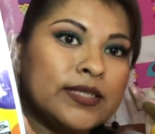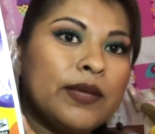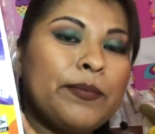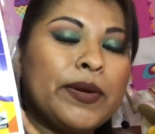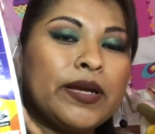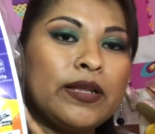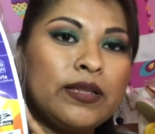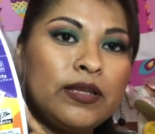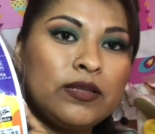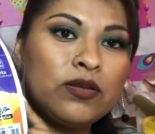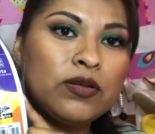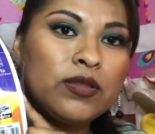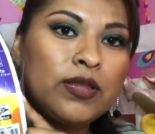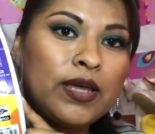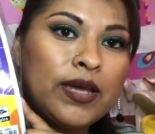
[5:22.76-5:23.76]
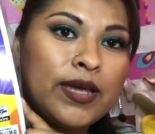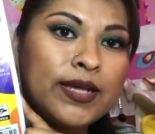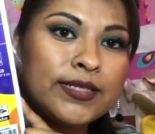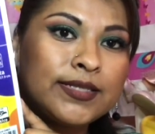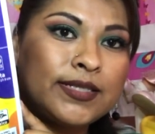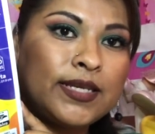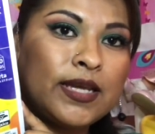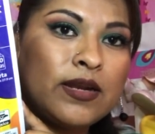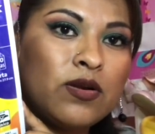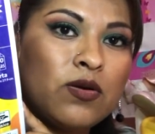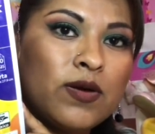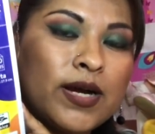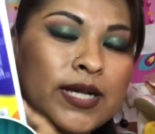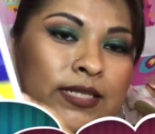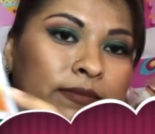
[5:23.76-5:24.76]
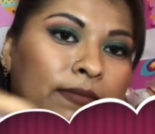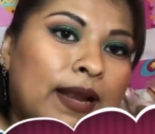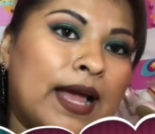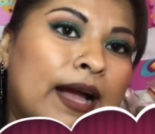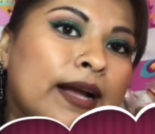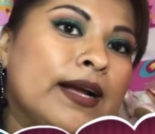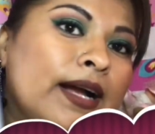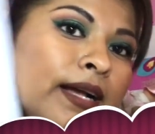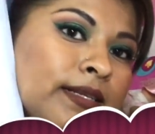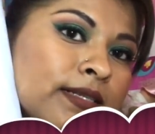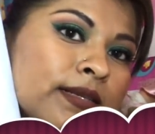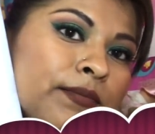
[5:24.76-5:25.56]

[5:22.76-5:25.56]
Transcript: este paquetito de 100 hojas blancas.